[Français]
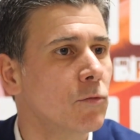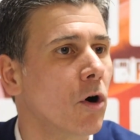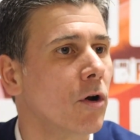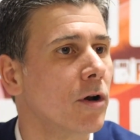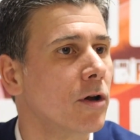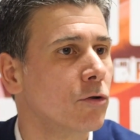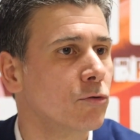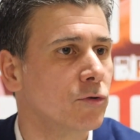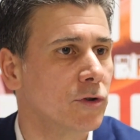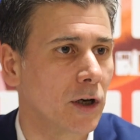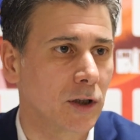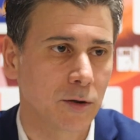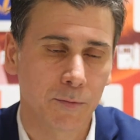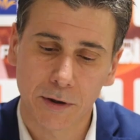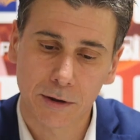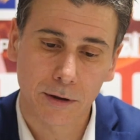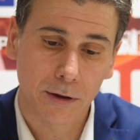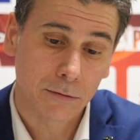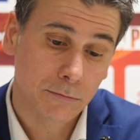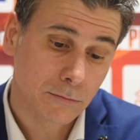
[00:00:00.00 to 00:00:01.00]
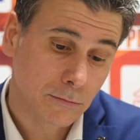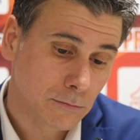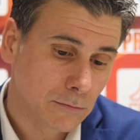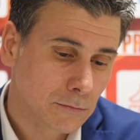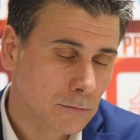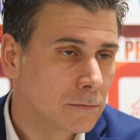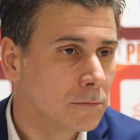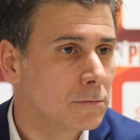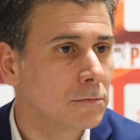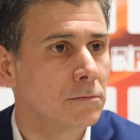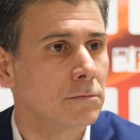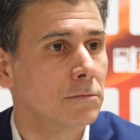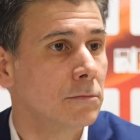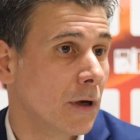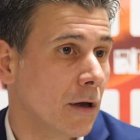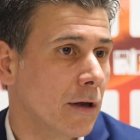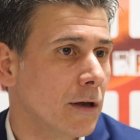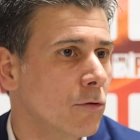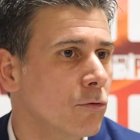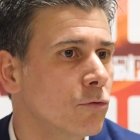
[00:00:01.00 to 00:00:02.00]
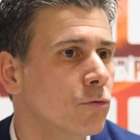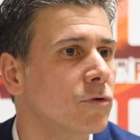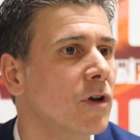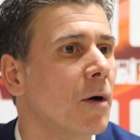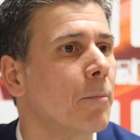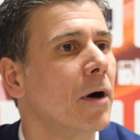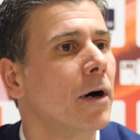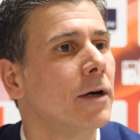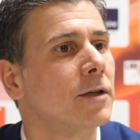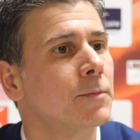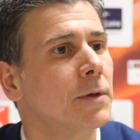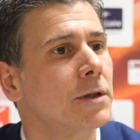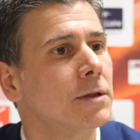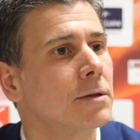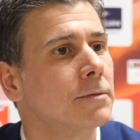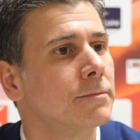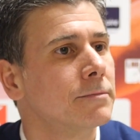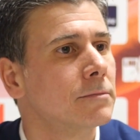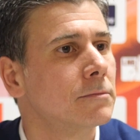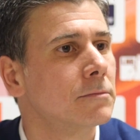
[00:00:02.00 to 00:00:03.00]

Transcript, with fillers: d'Orléans nous a respecté Et on ne nous a pas respecté,